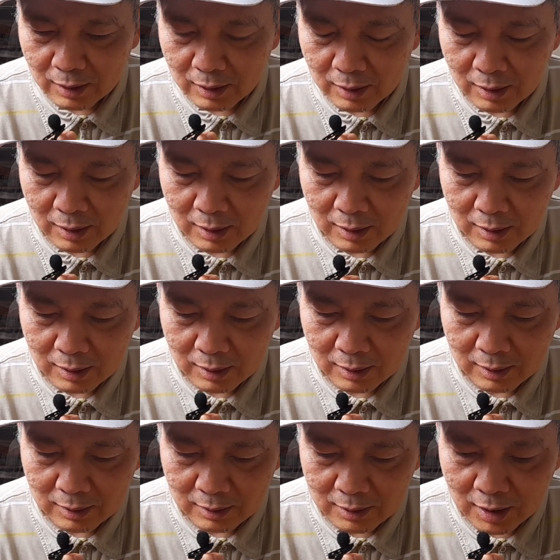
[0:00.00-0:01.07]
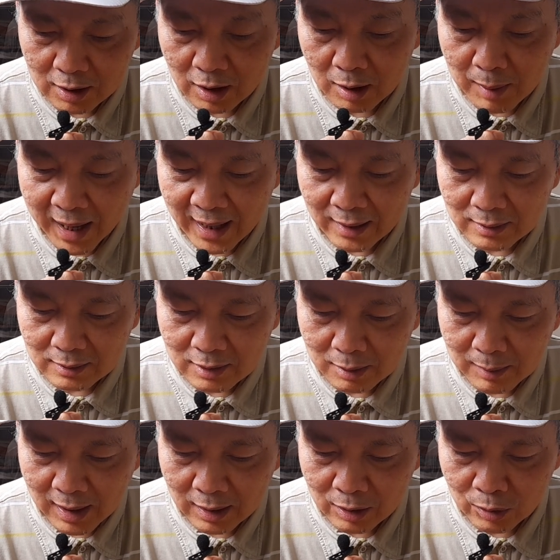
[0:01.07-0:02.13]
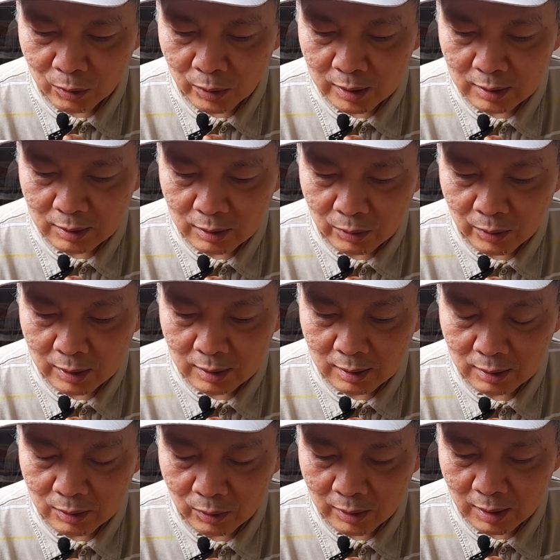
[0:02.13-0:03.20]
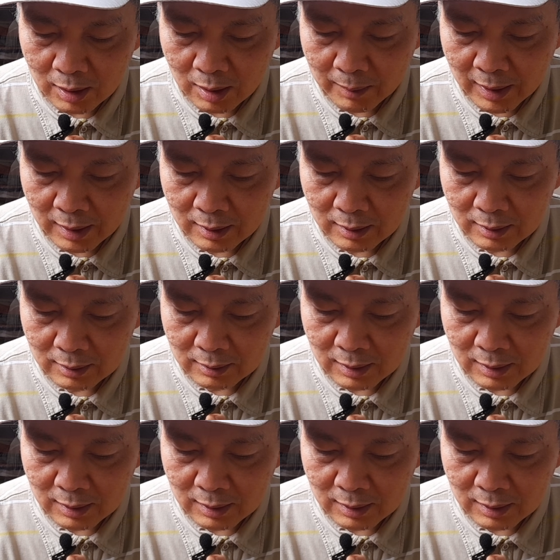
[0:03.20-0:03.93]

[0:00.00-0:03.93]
à, cái cơ bản cơ bản grun grun grun level à.